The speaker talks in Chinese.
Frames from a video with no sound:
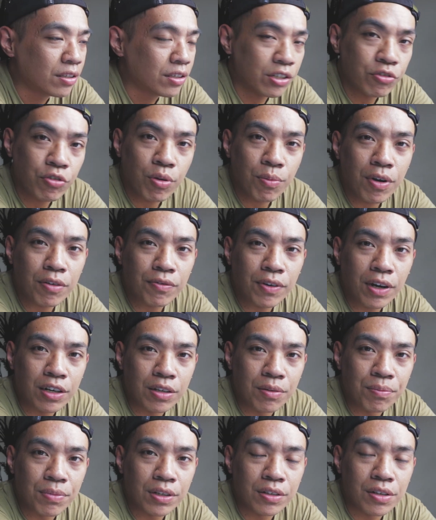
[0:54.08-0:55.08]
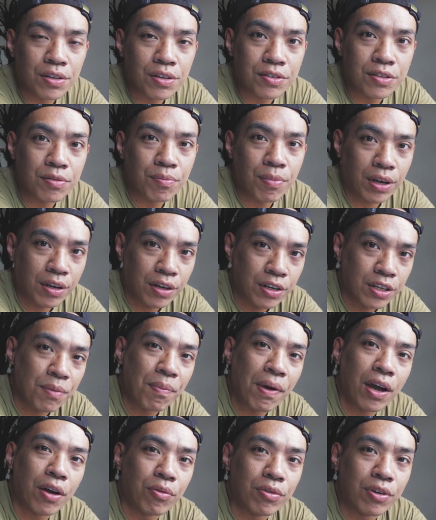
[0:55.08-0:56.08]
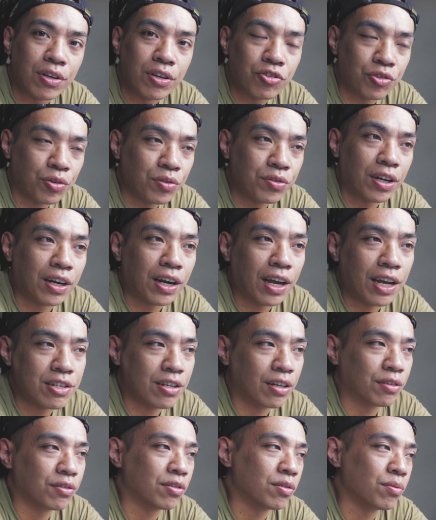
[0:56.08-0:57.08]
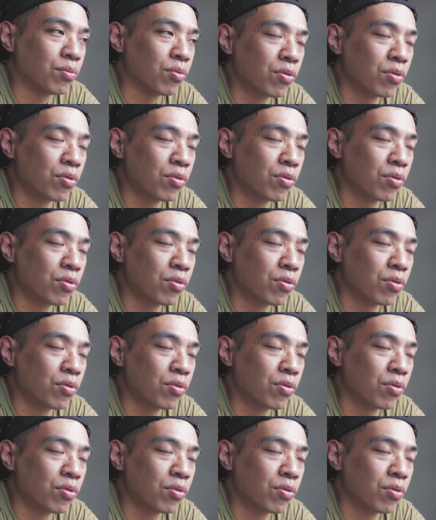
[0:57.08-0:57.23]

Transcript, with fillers: 今天有有发的影片呢，是每个礼拜五的胸长开箱子。